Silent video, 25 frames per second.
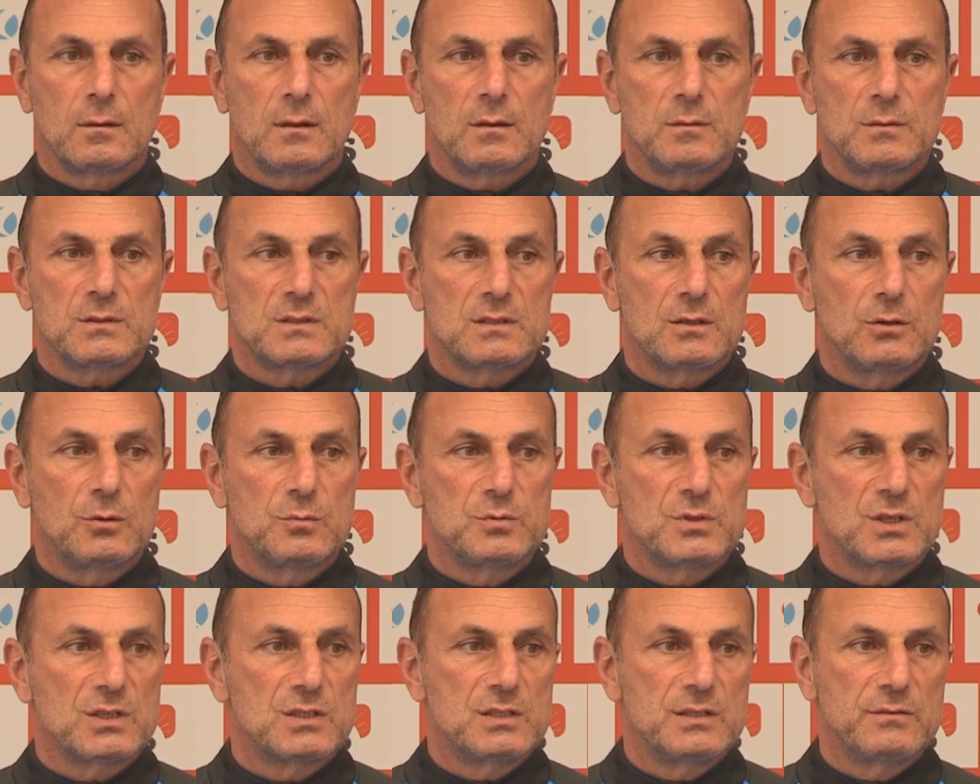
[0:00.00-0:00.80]
Ah, c'était
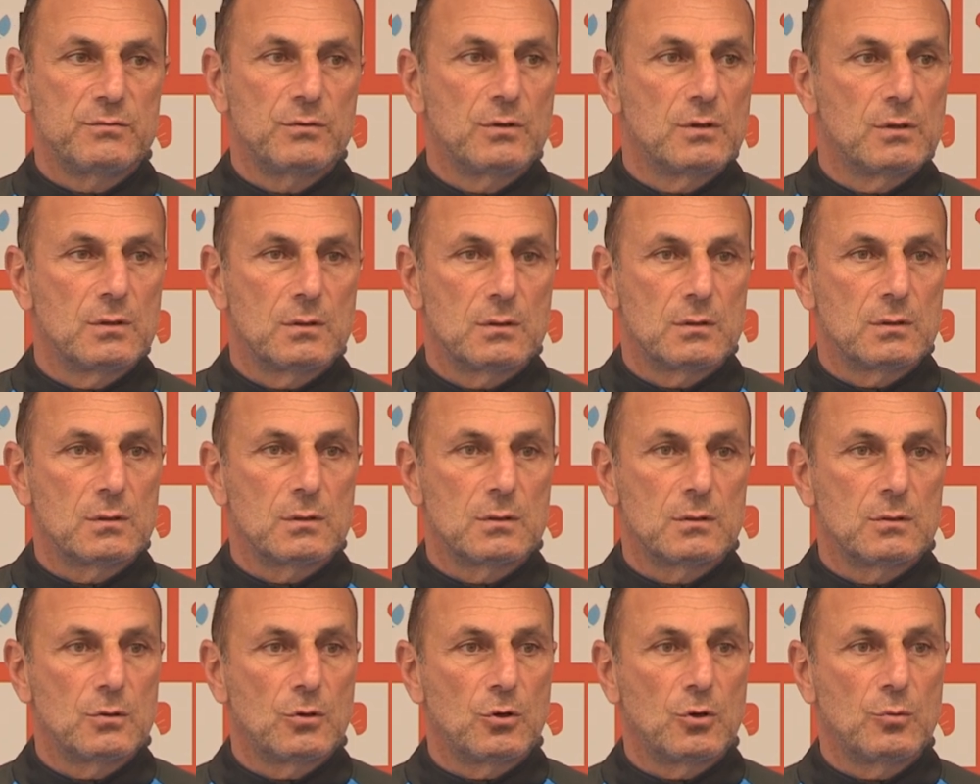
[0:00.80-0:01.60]
l'objectif
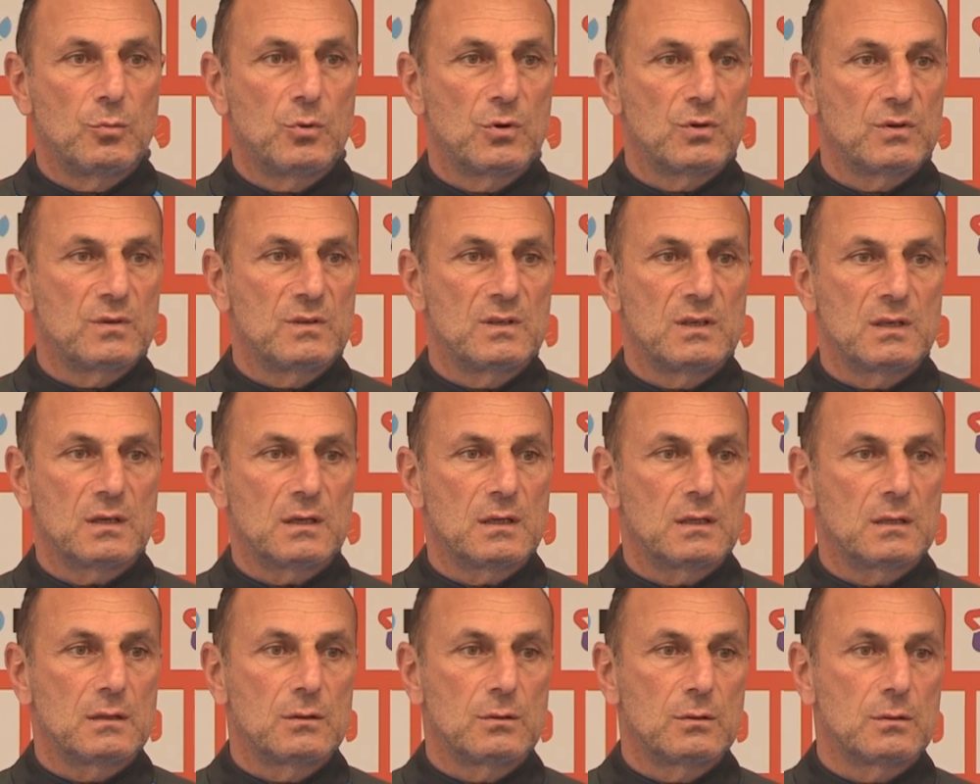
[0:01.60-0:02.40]
de,
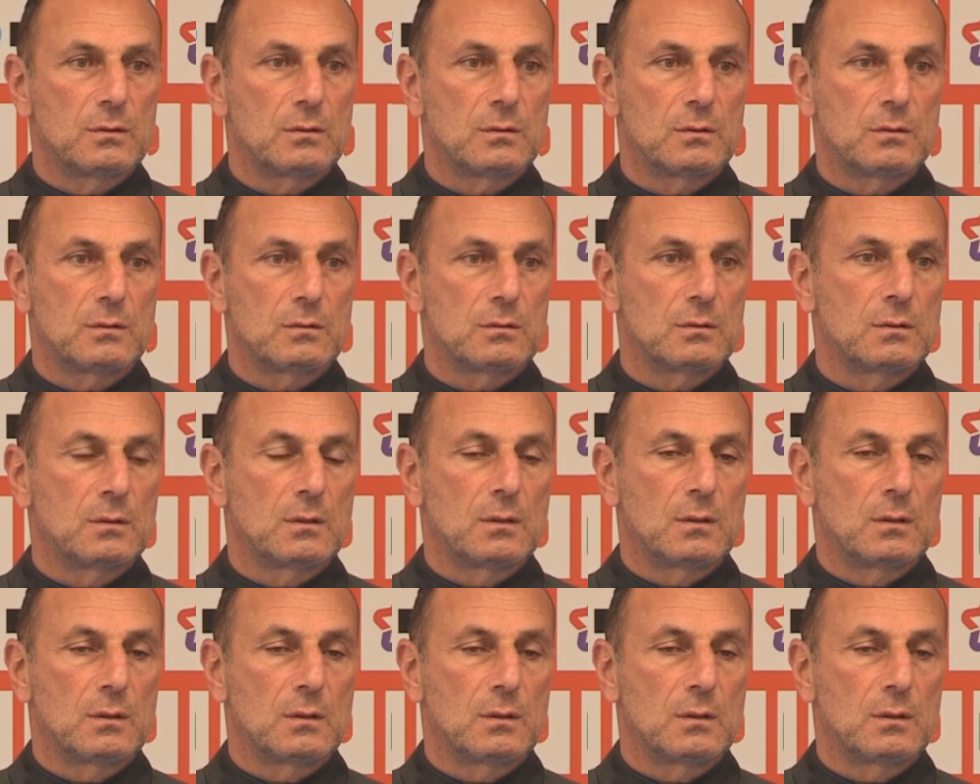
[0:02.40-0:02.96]
rebondir et de,